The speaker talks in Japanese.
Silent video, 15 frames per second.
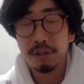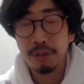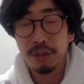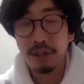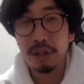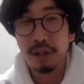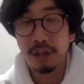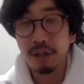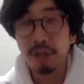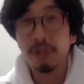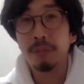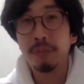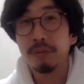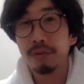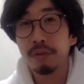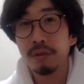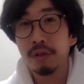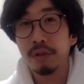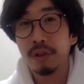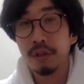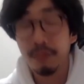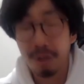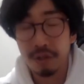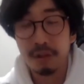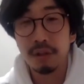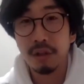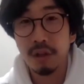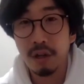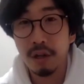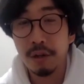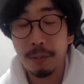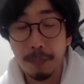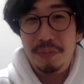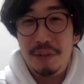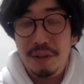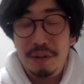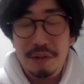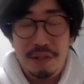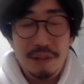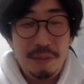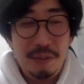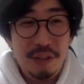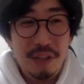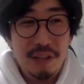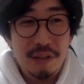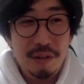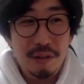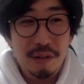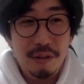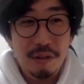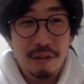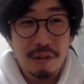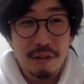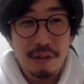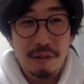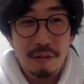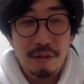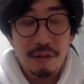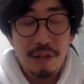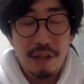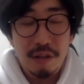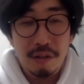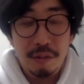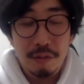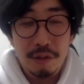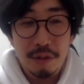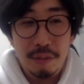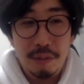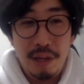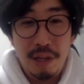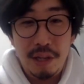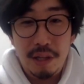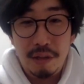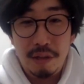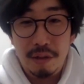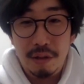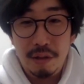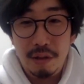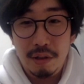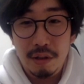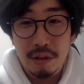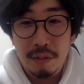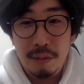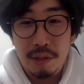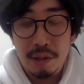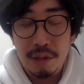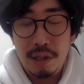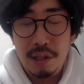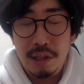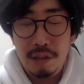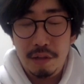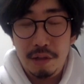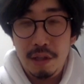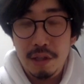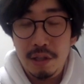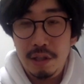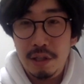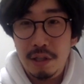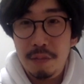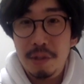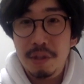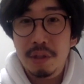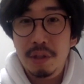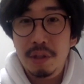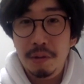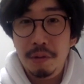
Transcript: べきだなと思います。うん、はい。だからうちもね、その、奥さんと娘で今三人暮らししてますけど、